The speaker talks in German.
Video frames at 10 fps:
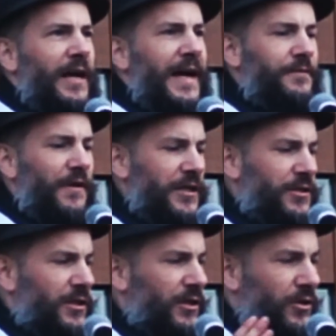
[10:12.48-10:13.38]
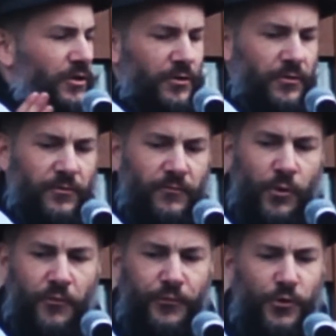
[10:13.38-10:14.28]
Etwas,
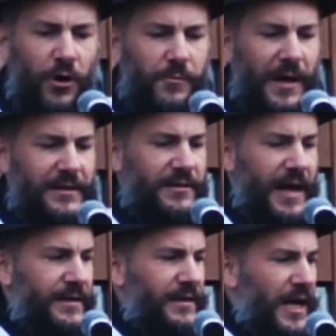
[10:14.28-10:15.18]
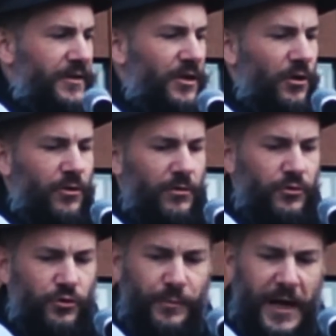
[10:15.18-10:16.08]
wofür man sein kann.
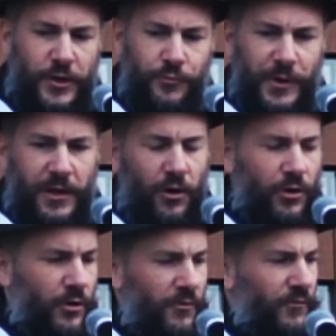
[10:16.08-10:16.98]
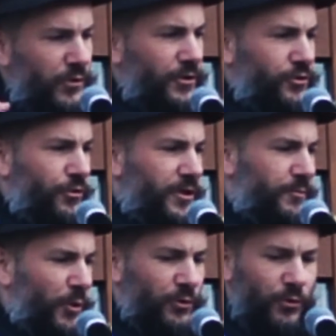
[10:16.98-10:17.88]
Zum Beispiel euer
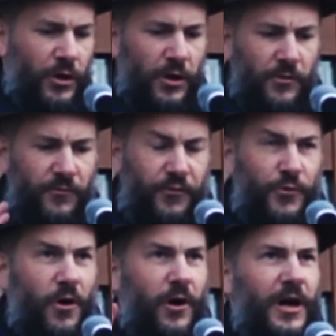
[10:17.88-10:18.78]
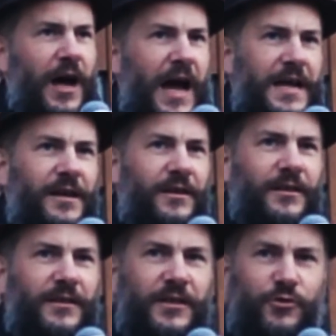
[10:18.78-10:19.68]
wunderschönes Motto für eine
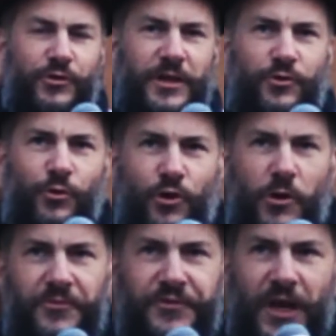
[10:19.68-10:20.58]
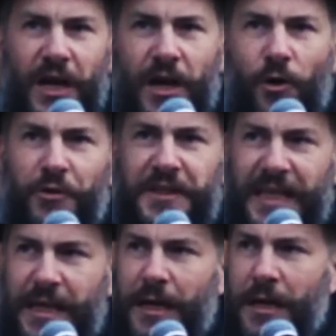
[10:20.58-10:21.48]
gesunde Zukunft. Und
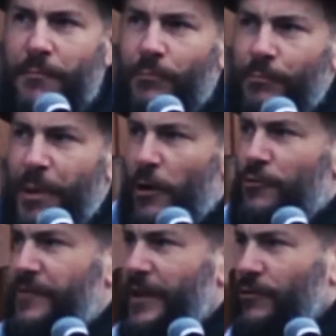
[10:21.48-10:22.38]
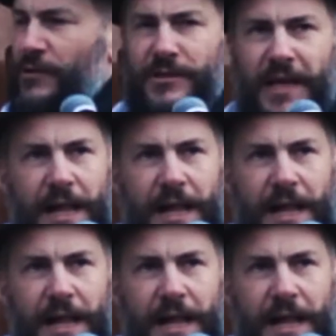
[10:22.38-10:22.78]
die bauen wir uns